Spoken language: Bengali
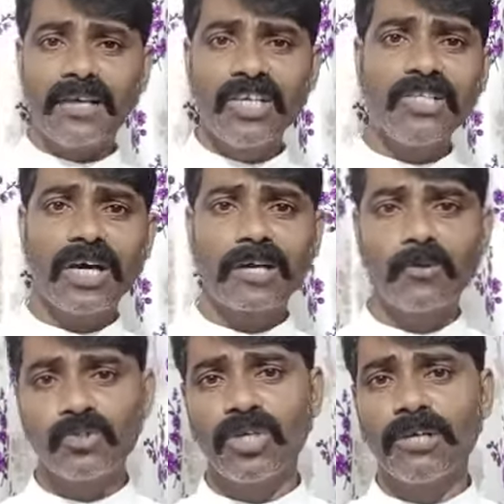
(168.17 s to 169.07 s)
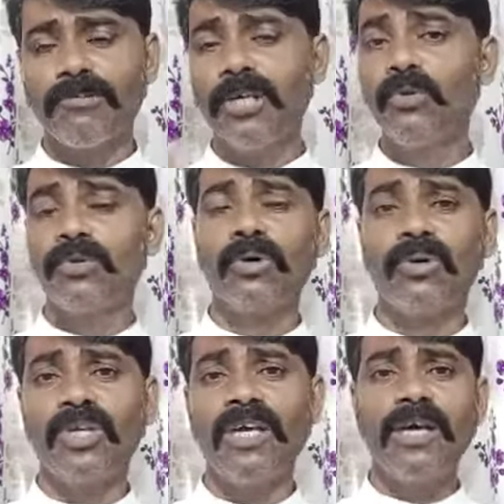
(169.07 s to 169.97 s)
টিচার কোশ্চেন বলে উত্তর
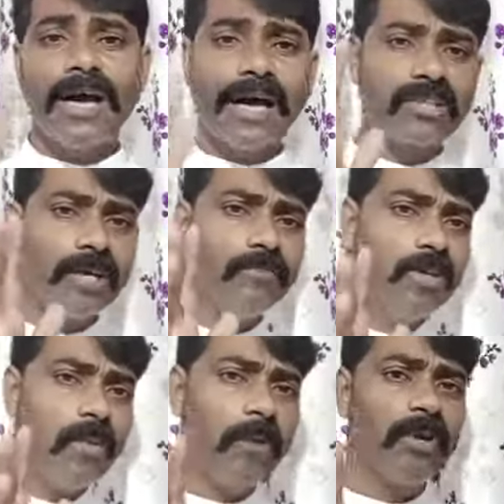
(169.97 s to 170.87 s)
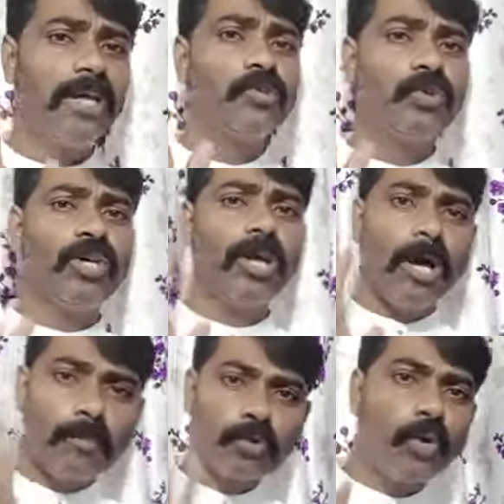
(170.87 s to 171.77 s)
দিই আর তেমনি ভাবে যদি
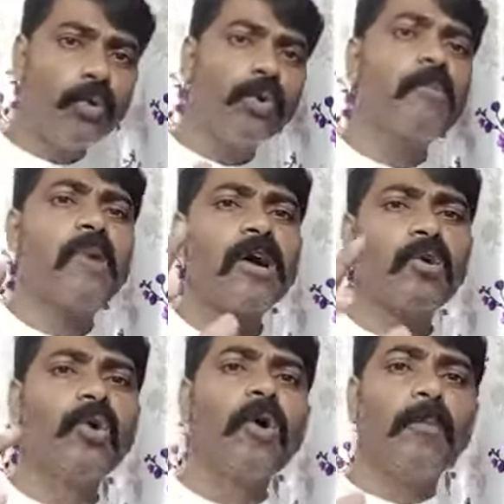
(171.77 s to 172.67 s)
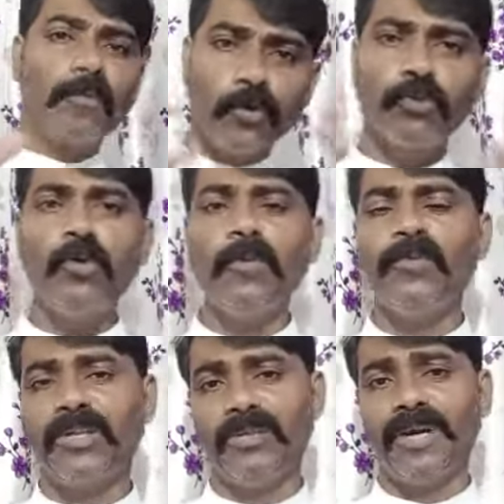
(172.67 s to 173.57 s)
প্রভুর বাক্য প্রচুর
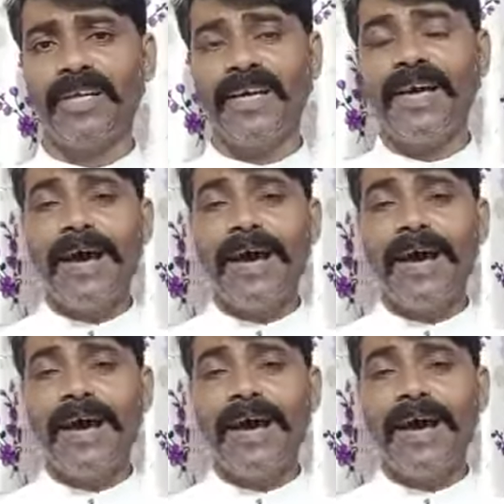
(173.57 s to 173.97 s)
পরিমাণে